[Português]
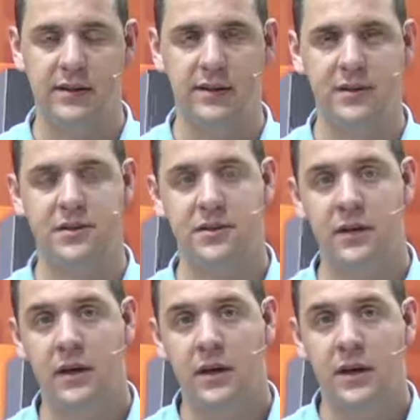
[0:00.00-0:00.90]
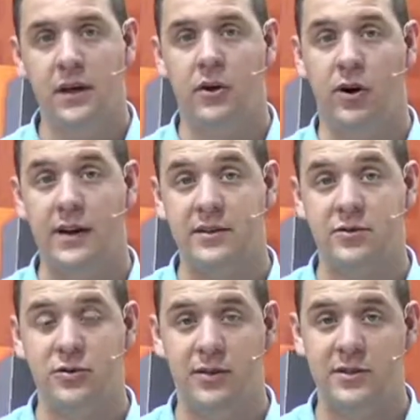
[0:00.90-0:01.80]
Triste. E olha, as
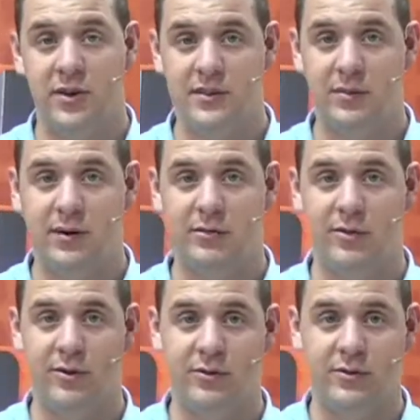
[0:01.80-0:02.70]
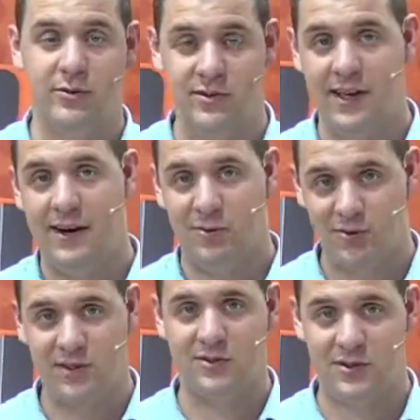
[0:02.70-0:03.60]
últimas horas também foram trouxeram
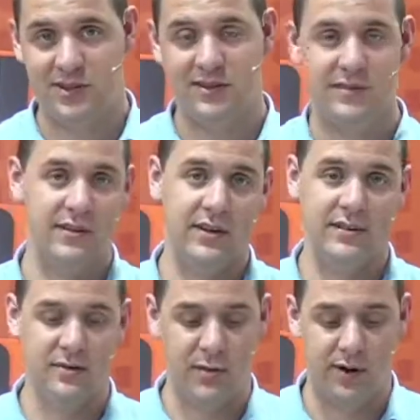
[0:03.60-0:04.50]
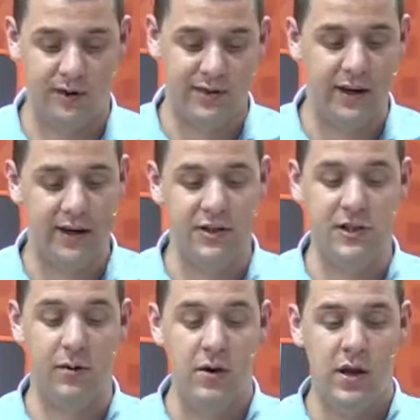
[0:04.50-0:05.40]
outras notícias tristes para nossa
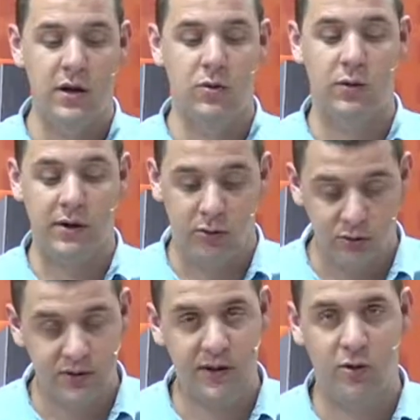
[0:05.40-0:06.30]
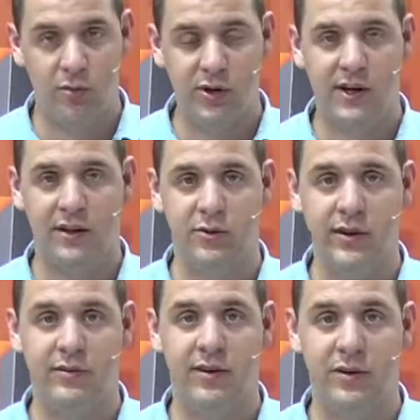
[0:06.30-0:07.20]
região. O ilustre comunicador
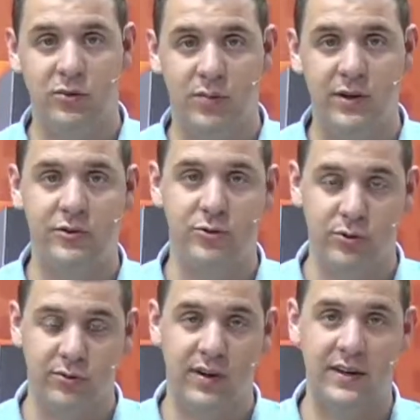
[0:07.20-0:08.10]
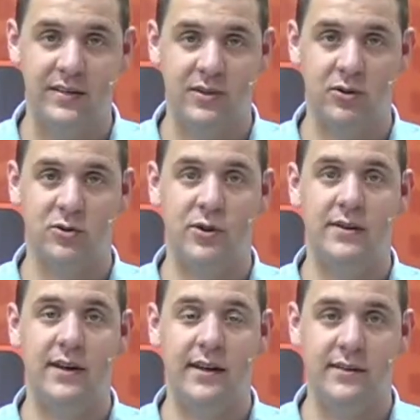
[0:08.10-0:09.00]
Evaldo Peixoto faleceu aos
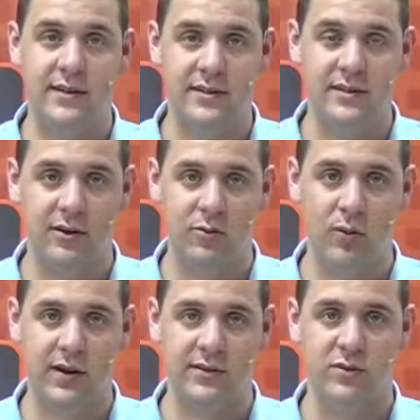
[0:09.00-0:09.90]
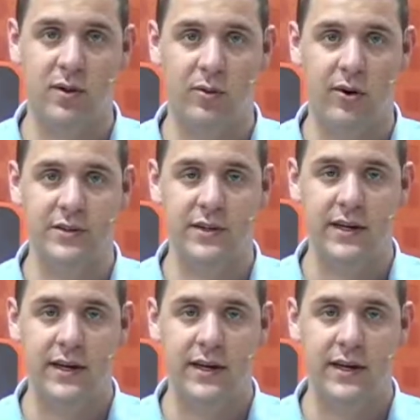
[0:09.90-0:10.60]
85 anos, uma morte